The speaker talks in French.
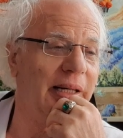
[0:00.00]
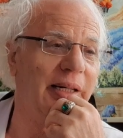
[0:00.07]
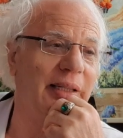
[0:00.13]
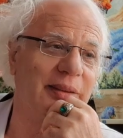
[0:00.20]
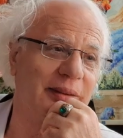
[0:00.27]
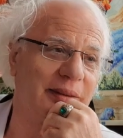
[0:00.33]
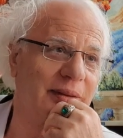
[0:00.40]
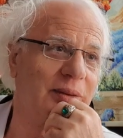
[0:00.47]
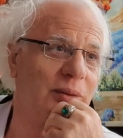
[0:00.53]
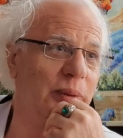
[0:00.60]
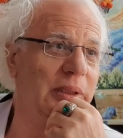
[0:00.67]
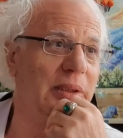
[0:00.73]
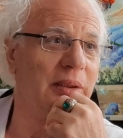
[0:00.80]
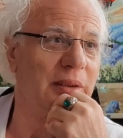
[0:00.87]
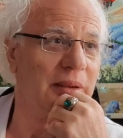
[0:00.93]
Ah,
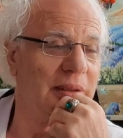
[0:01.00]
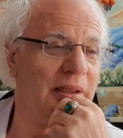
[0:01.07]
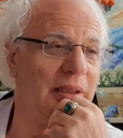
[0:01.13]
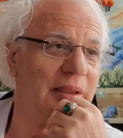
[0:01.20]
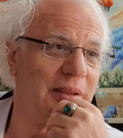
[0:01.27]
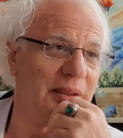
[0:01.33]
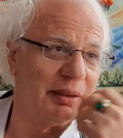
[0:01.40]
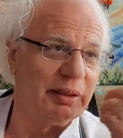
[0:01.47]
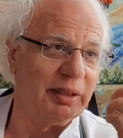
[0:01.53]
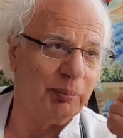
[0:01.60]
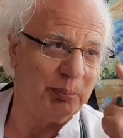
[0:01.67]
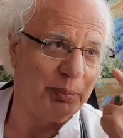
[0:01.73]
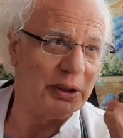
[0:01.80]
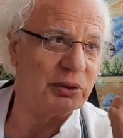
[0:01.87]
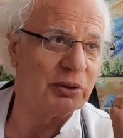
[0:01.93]
oui, c'est-à-dire
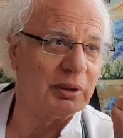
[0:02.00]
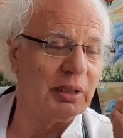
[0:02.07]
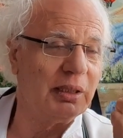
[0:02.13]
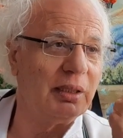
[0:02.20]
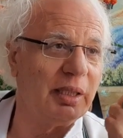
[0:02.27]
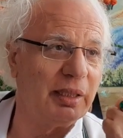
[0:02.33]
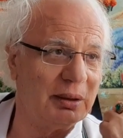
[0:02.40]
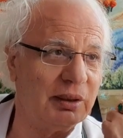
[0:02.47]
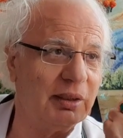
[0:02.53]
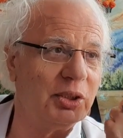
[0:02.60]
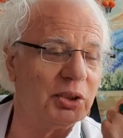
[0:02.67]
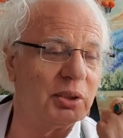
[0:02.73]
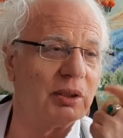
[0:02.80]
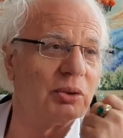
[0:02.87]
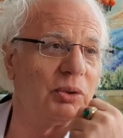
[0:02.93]
penser
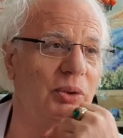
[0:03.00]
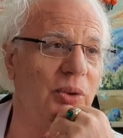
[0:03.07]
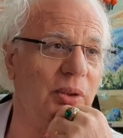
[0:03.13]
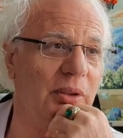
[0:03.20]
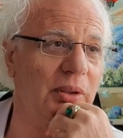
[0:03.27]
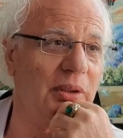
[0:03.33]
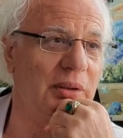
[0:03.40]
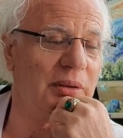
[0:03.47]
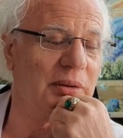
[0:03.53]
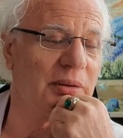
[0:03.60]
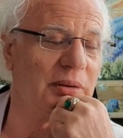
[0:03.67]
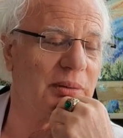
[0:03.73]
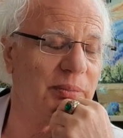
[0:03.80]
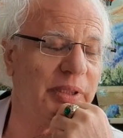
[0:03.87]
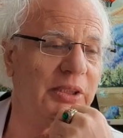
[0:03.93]
l'intelligence du cœur,
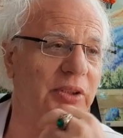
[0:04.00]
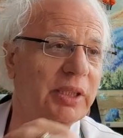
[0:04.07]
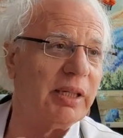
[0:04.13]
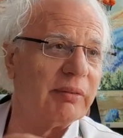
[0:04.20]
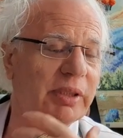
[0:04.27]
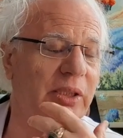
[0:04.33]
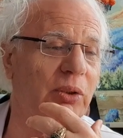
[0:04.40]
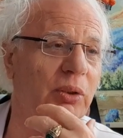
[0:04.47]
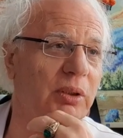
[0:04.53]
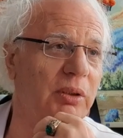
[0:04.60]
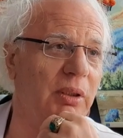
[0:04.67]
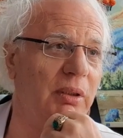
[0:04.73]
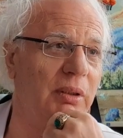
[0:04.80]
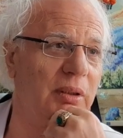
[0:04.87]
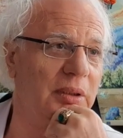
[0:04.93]
penser avec le
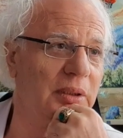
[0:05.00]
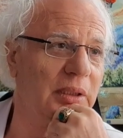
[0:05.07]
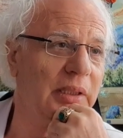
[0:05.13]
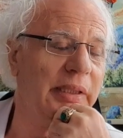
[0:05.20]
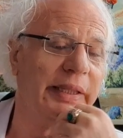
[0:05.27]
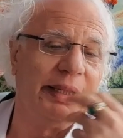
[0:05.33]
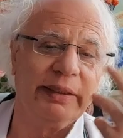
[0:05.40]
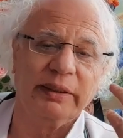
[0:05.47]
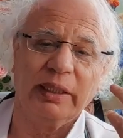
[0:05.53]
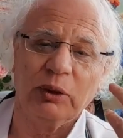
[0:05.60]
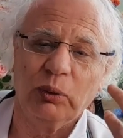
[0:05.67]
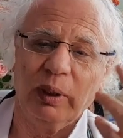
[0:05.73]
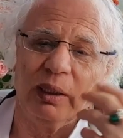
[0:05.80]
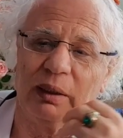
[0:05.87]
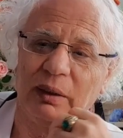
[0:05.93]
cœur. et c'est
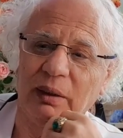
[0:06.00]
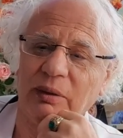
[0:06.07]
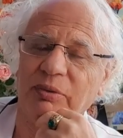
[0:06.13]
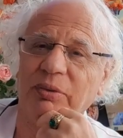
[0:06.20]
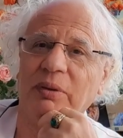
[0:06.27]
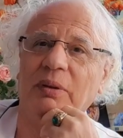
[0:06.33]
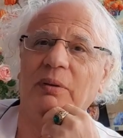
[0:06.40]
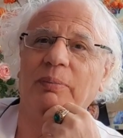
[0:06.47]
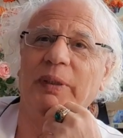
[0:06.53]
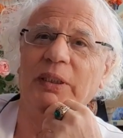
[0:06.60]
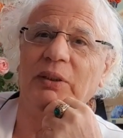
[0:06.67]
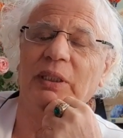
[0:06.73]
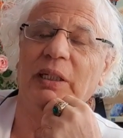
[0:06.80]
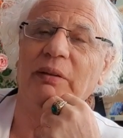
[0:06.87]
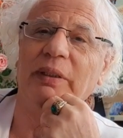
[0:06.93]
quoi euh, euh,
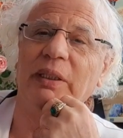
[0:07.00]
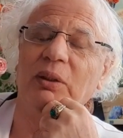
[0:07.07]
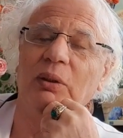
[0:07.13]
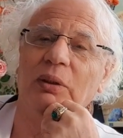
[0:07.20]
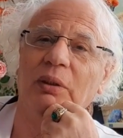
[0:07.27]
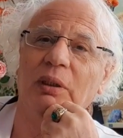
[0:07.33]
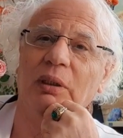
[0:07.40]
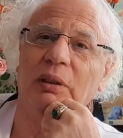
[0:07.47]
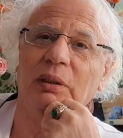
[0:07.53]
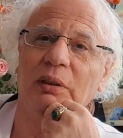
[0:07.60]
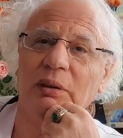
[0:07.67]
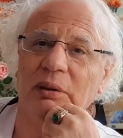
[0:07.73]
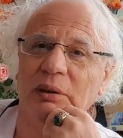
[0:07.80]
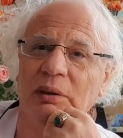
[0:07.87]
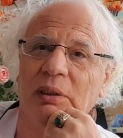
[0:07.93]
penser avec le
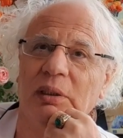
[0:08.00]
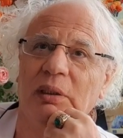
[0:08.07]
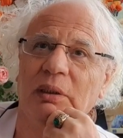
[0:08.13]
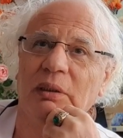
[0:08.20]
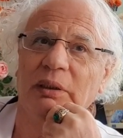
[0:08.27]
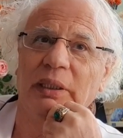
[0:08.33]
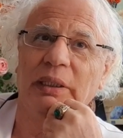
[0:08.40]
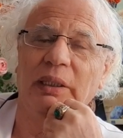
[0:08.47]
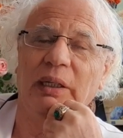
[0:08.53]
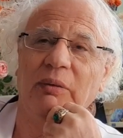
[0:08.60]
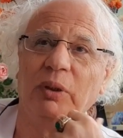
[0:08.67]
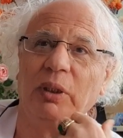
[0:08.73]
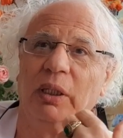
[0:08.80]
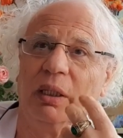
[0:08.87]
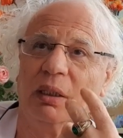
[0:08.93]
cœur et
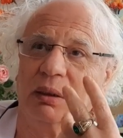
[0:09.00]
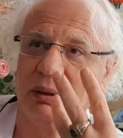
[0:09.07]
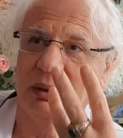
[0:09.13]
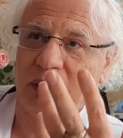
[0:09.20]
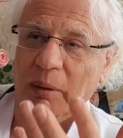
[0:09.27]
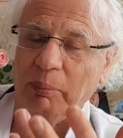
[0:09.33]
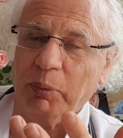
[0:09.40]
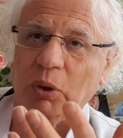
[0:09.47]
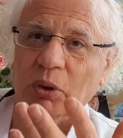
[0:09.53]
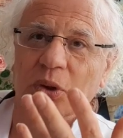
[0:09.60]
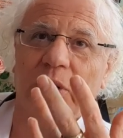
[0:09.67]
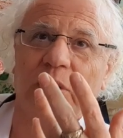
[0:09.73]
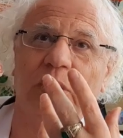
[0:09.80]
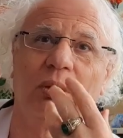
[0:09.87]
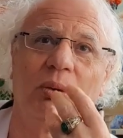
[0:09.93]
avoir une
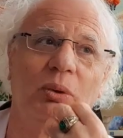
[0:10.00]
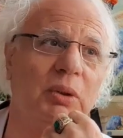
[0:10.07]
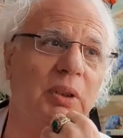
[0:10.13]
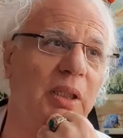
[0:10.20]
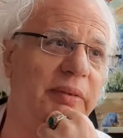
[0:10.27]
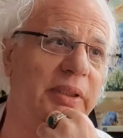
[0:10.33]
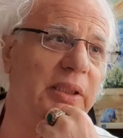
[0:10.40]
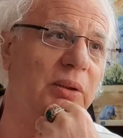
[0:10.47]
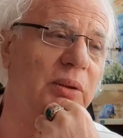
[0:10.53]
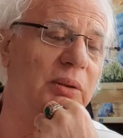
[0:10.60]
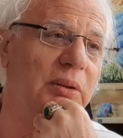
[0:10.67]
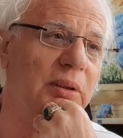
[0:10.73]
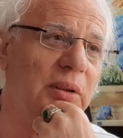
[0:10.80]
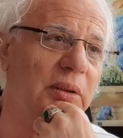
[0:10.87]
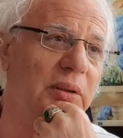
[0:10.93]
approche de l'autre avec le
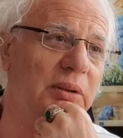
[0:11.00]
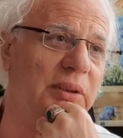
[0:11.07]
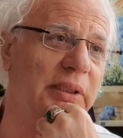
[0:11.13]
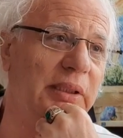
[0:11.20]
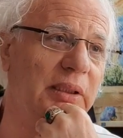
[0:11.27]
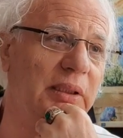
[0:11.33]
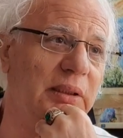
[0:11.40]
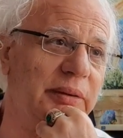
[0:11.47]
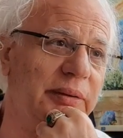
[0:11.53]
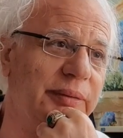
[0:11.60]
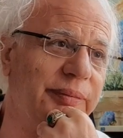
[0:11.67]
cœur C'est